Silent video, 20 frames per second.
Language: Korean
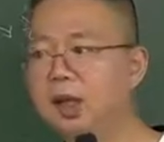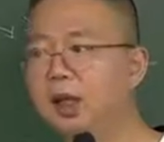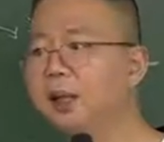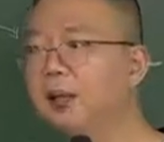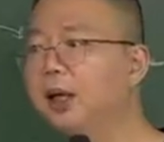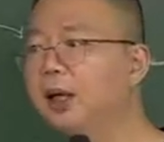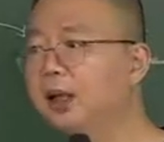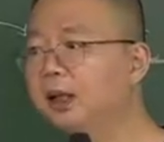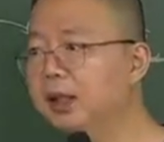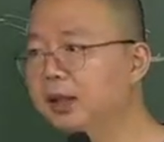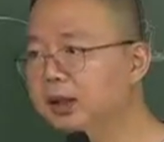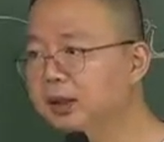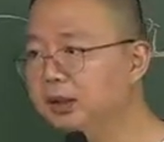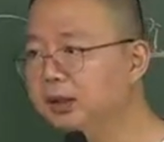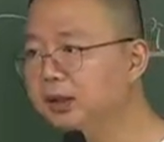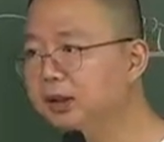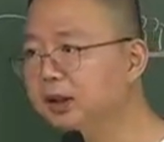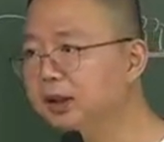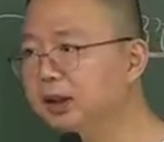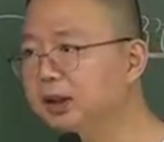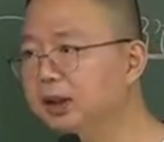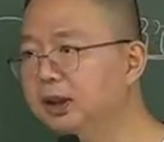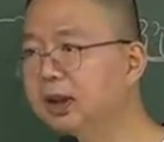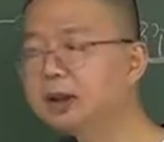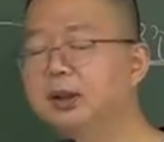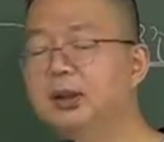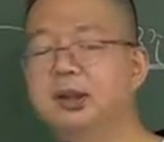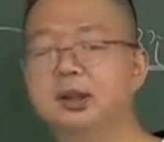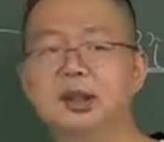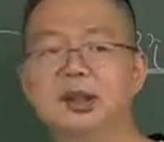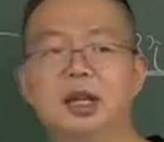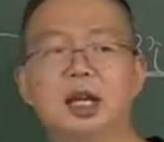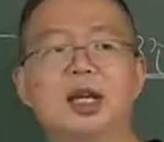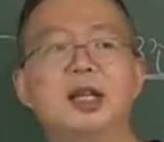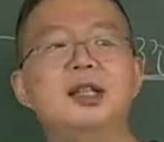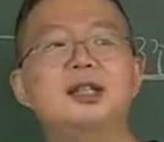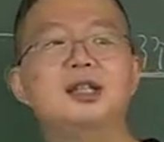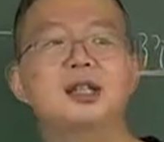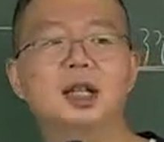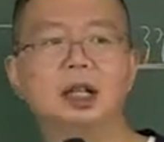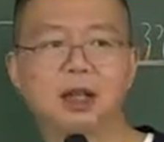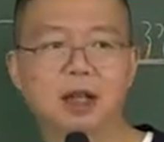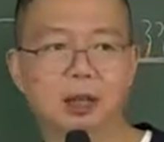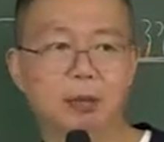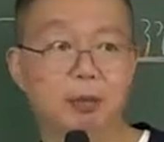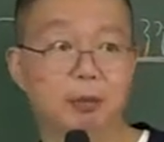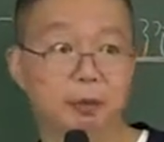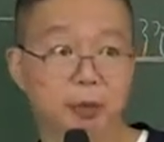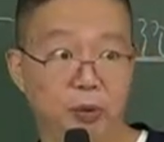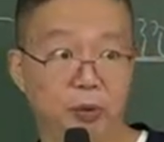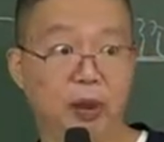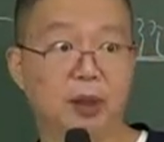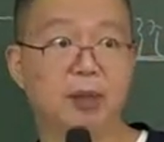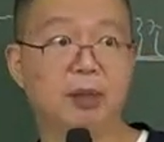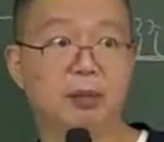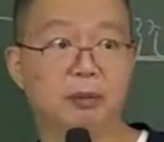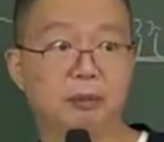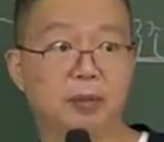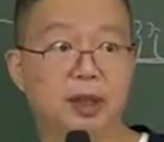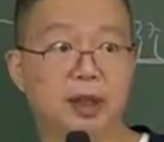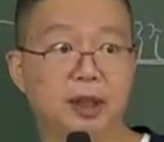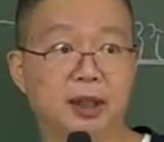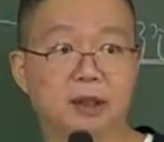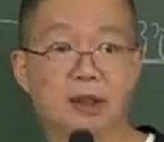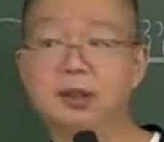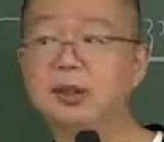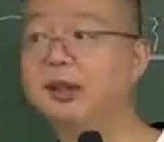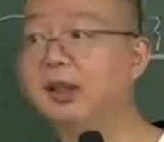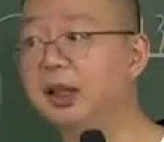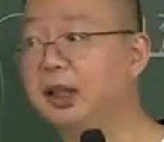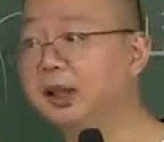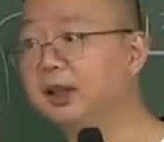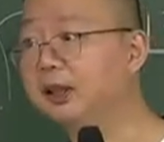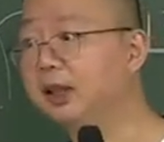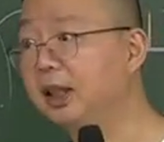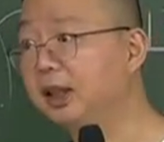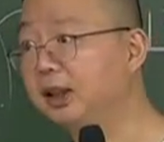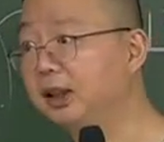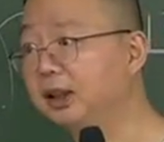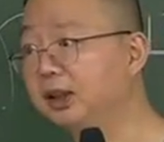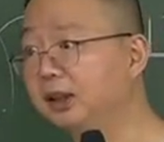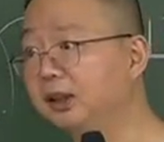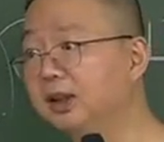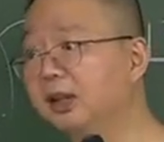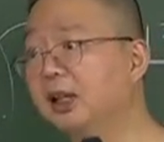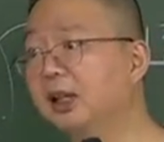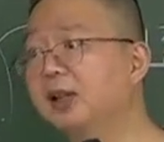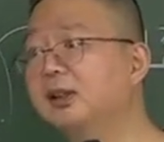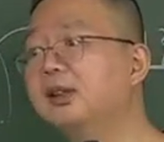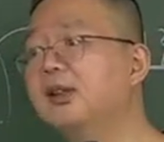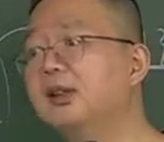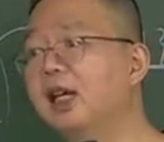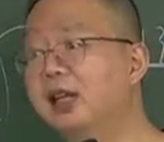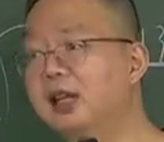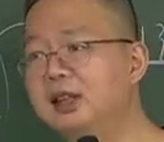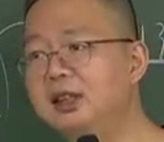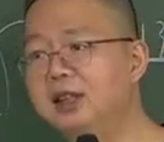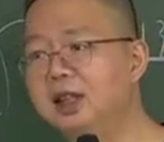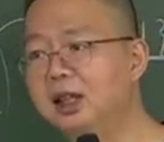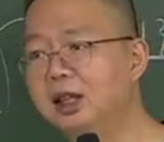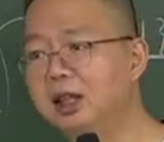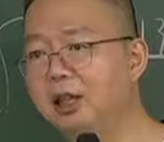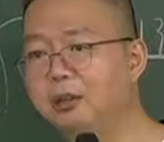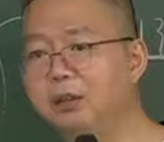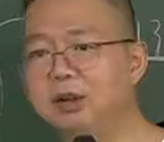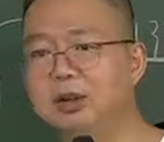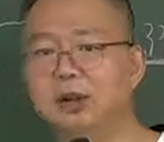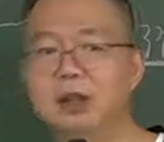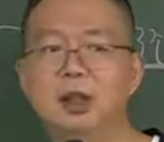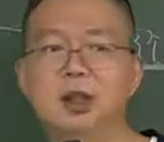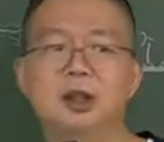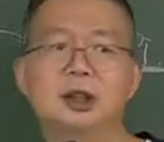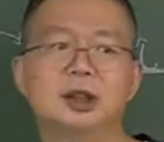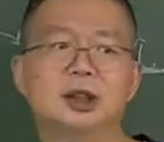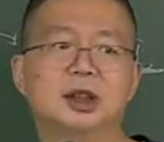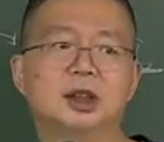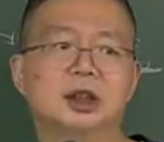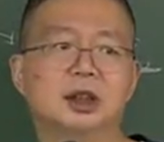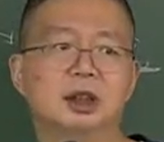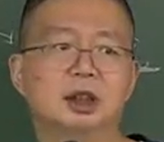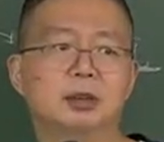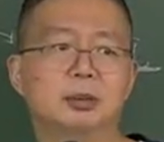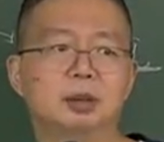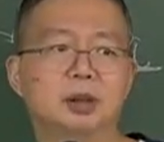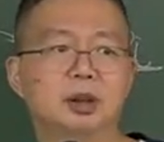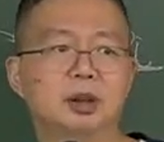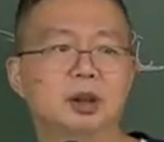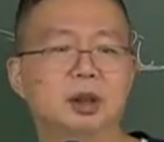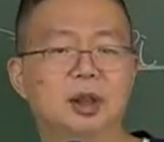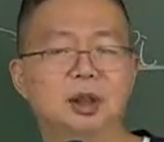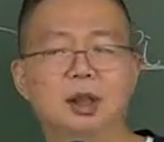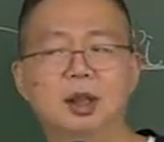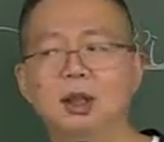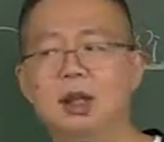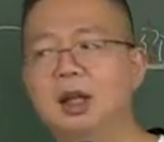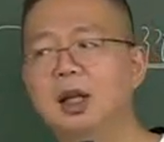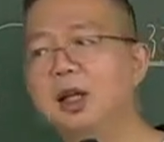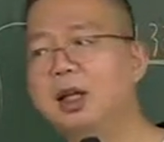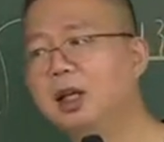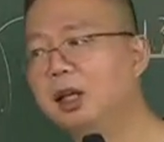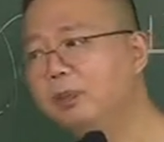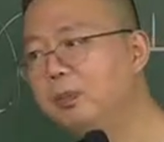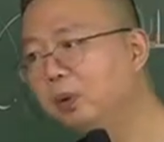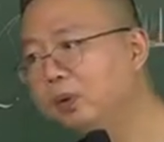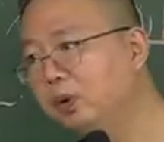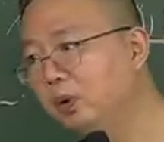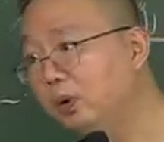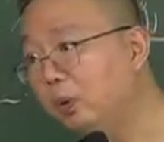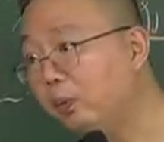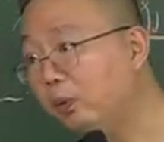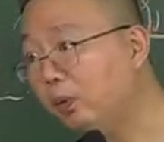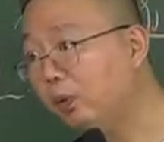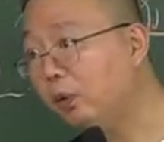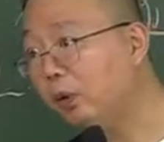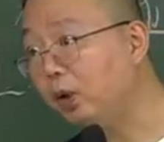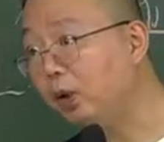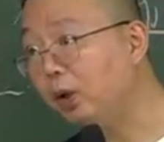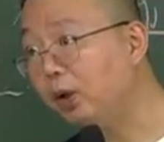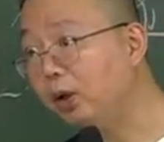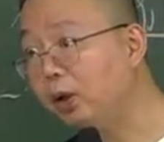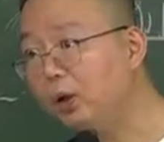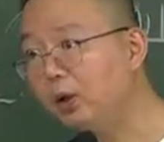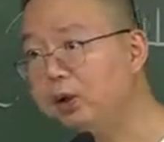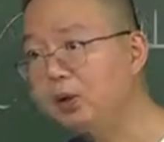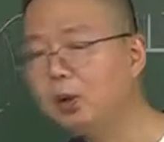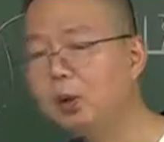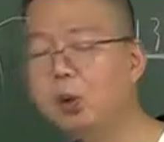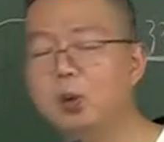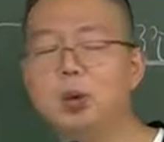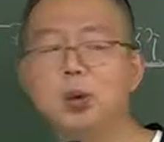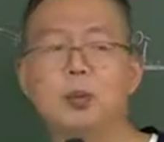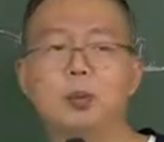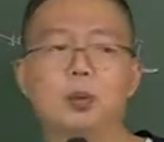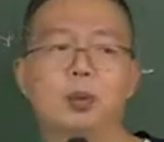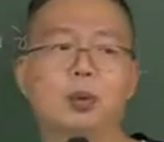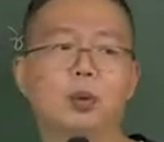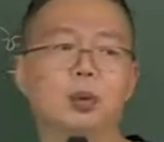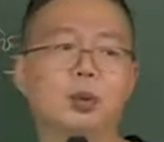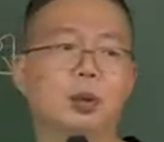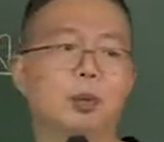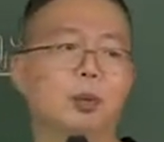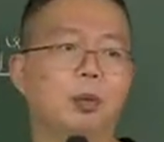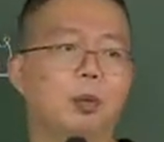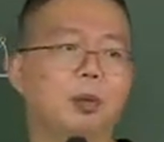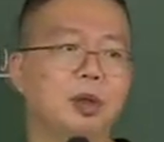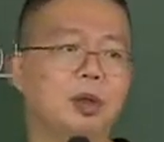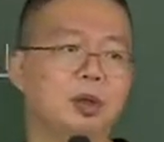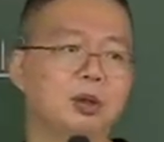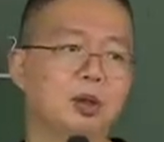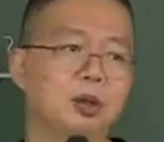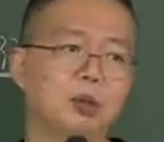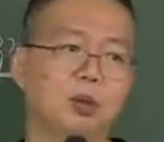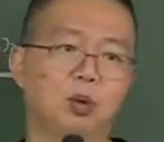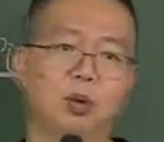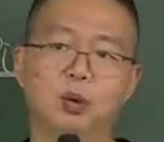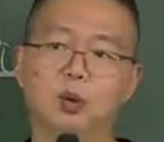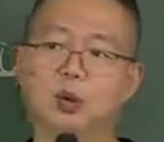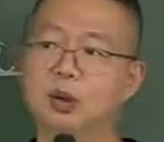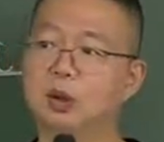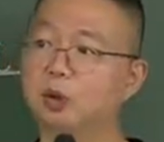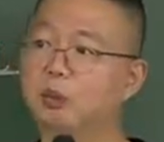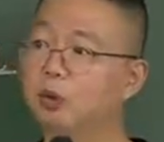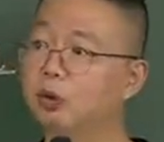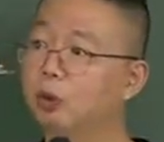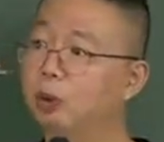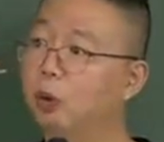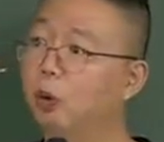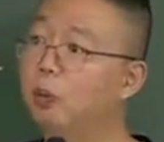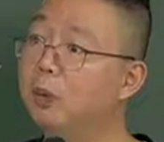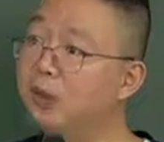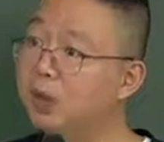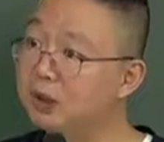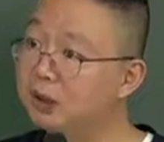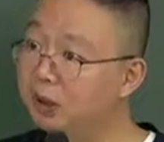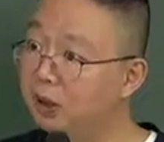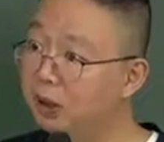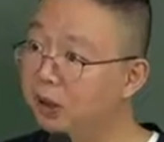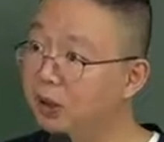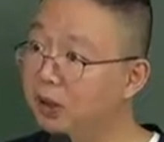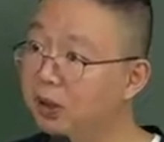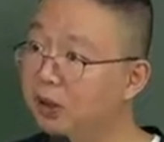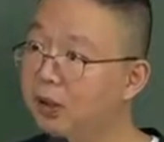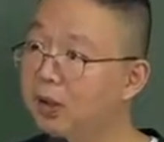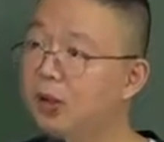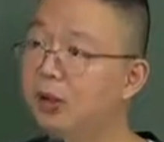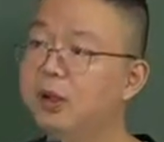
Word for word: 해봐야 되는 거지. 그러니까 이거는 개인 상담이 필요한 겁니다. 그럴 때는 아시겠죠? 근데 그 개인 상담은 지금은 할 필요는 없고요. 동영 모의고사 보면서 모의고사 점수 보면서